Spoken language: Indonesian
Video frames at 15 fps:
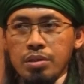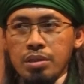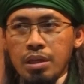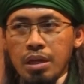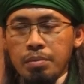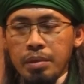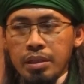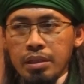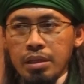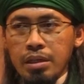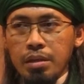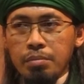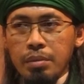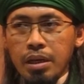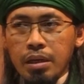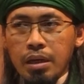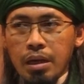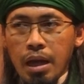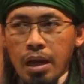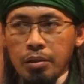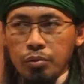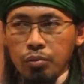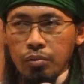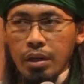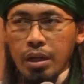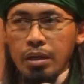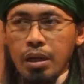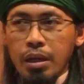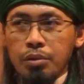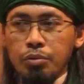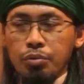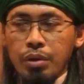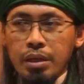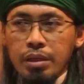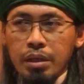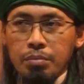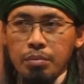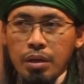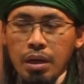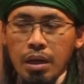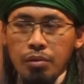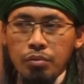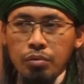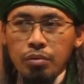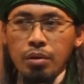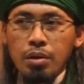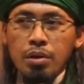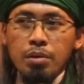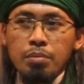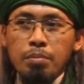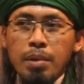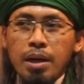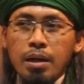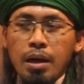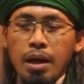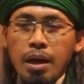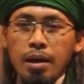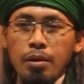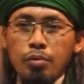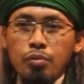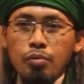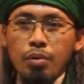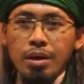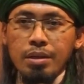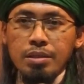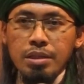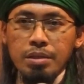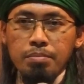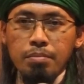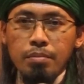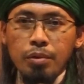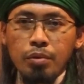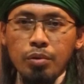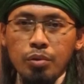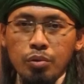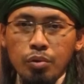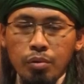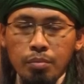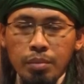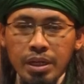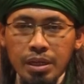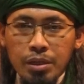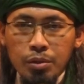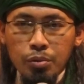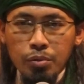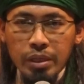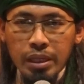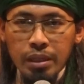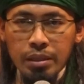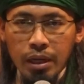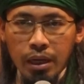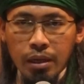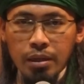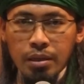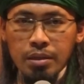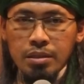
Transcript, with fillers: selama tidak melanggar aturan-aturan yang berlaku, maka aku wajib untuk melindunginya.